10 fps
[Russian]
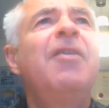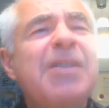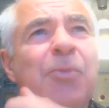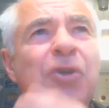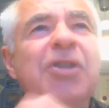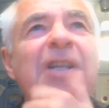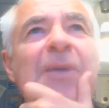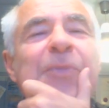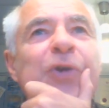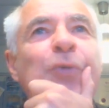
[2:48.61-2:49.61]
Возможно,
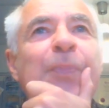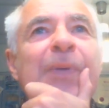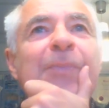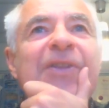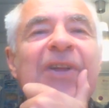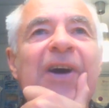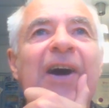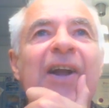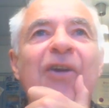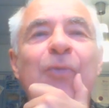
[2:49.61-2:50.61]
нам ее
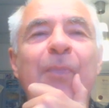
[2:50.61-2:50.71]
упоминали,